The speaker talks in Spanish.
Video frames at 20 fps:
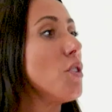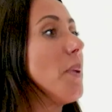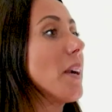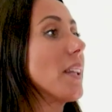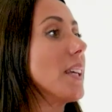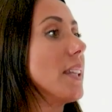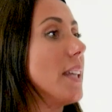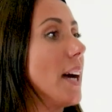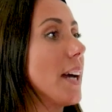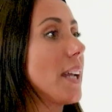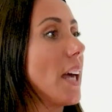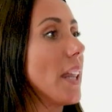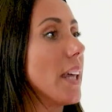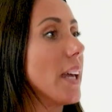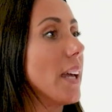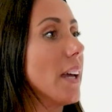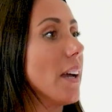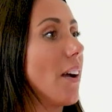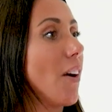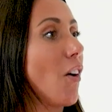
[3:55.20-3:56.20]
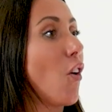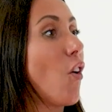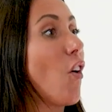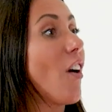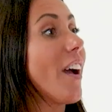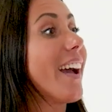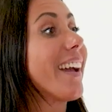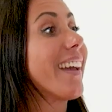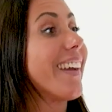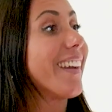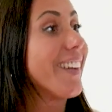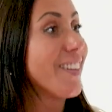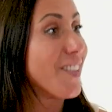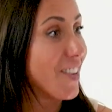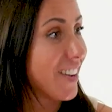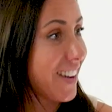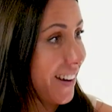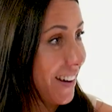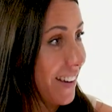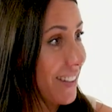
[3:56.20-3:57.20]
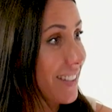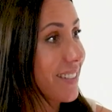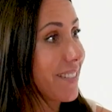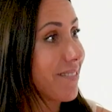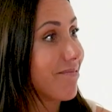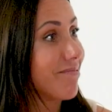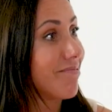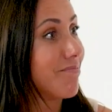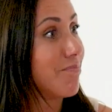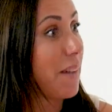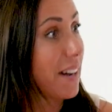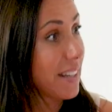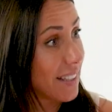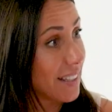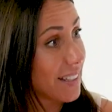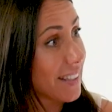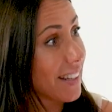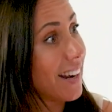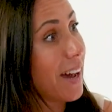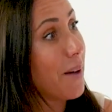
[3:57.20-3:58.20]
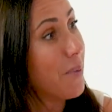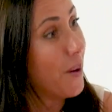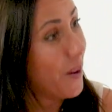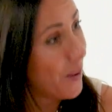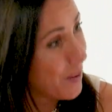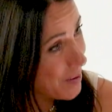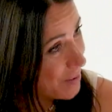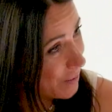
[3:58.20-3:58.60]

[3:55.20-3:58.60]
soy partidaria de coge aquello que hagas más desde el amor,